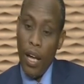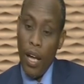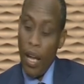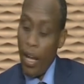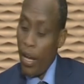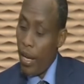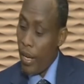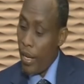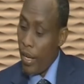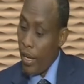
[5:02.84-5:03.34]

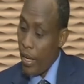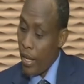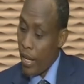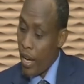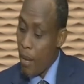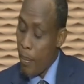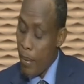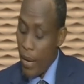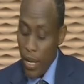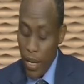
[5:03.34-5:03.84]
آه
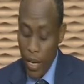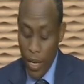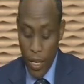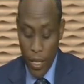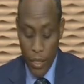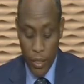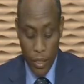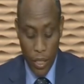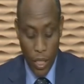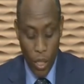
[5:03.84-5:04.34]
كما
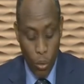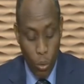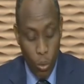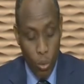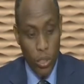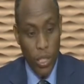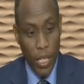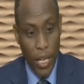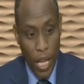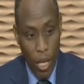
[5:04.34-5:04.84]
انت
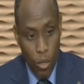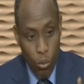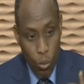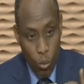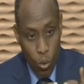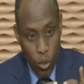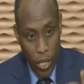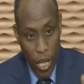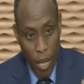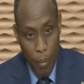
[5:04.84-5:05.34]
قلت
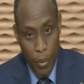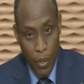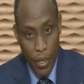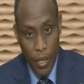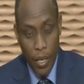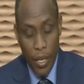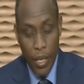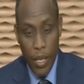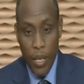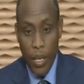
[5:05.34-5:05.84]
نحن نتابع
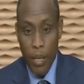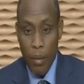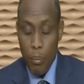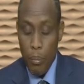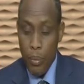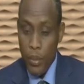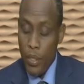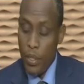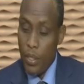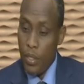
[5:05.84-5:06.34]
نعم.
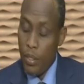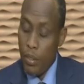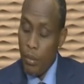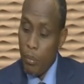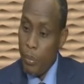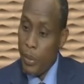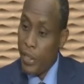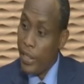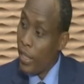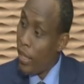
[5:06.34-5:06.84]

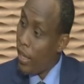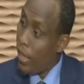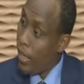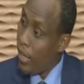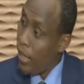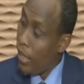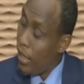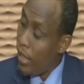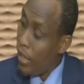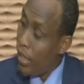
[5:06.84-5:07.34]
بدقه
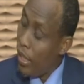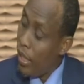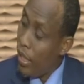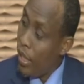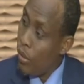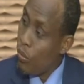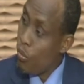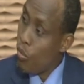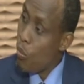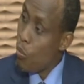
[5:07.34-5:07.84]

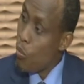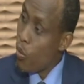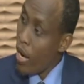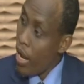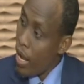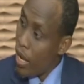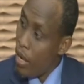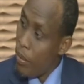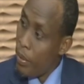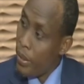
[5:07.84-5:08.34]

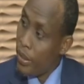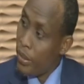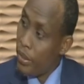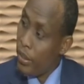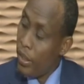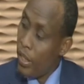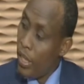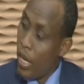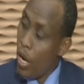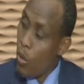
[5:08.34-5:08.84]
ومراقبه
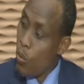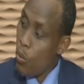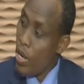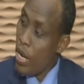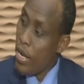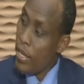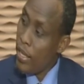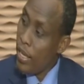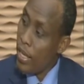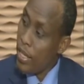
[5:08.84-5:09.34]

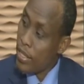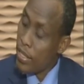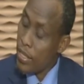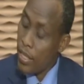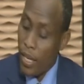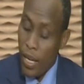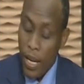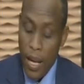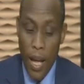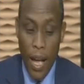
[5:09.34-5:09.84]
هؤلاء الناس
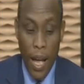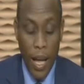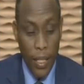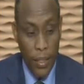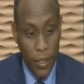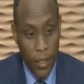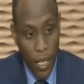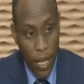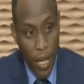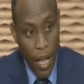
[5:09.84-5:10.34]

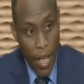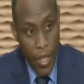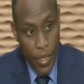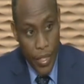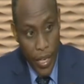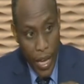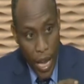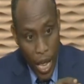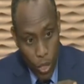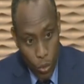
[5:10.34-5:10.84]
حتى هذه
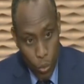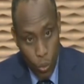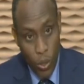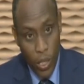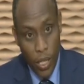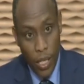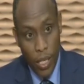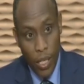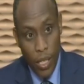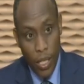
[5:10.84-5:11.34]

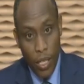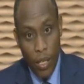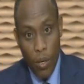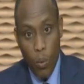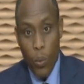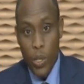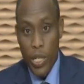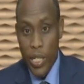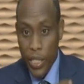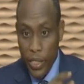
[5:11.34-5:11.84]
الادويه نعم.
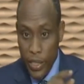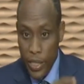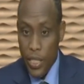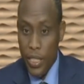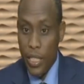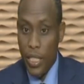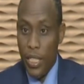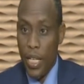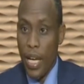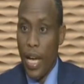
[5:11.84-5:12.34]

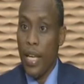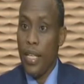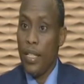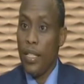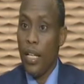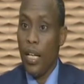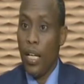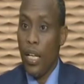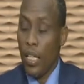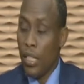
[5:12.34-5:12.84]
والنتيجه
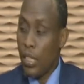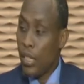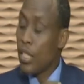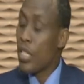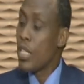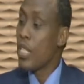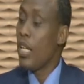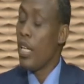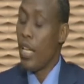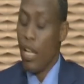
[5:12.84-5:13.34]
النهائيه
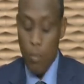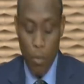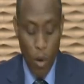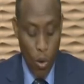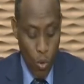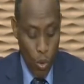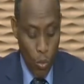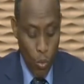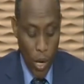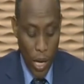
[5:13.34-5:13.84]
نصل لما
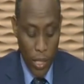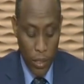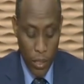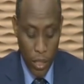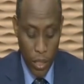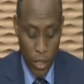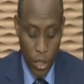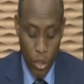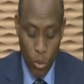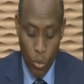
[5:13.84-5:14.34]
هو
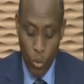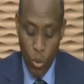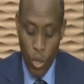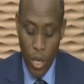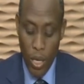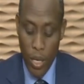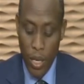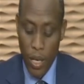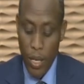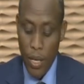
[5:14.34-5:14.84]
مخطط له
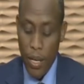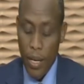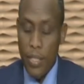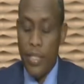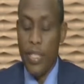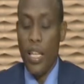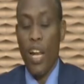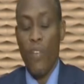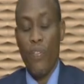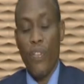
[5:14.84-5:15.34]
آه،
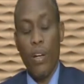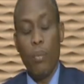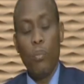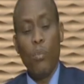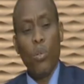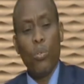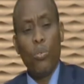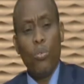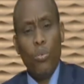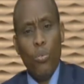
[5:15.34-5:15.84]
سلفا
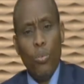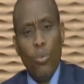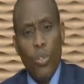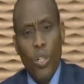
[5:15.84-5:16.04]
موضوع